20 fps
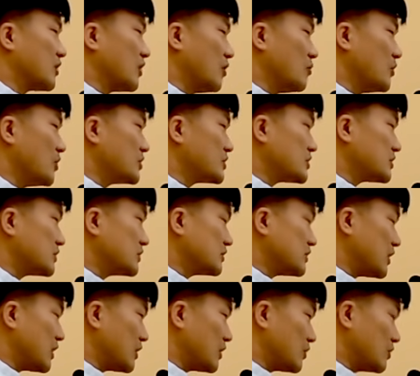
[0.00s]

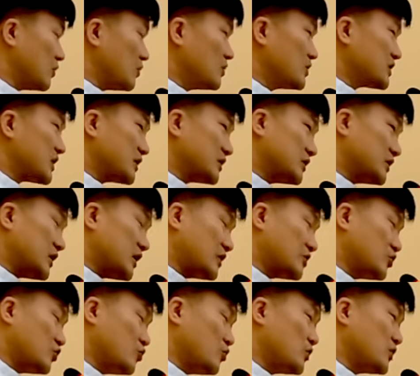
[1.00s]
거머지는 행위로
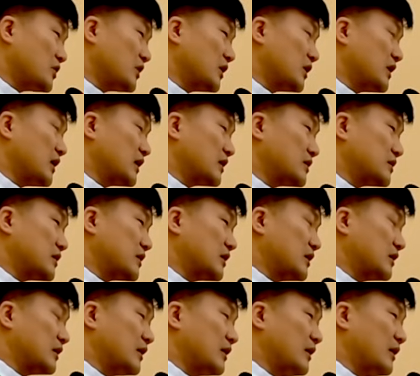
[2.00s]
자신의 취미 생활을 하기
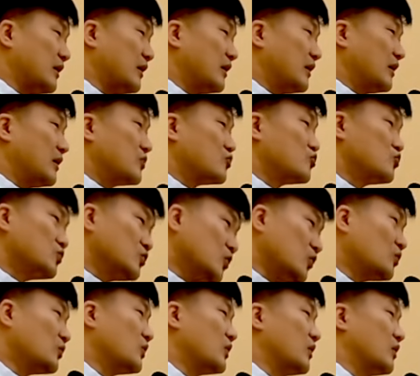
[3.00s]
시작할 때
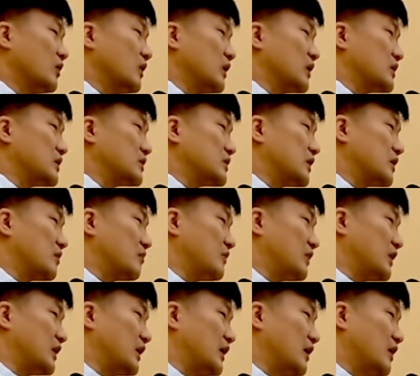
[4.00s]
중독되어 가기
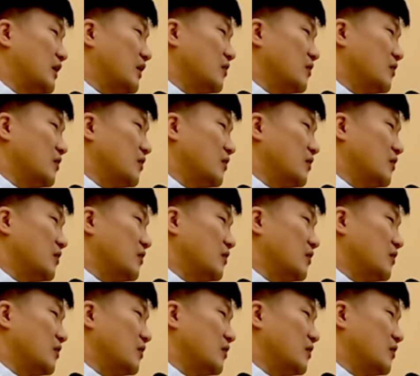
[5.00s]
시작합니다.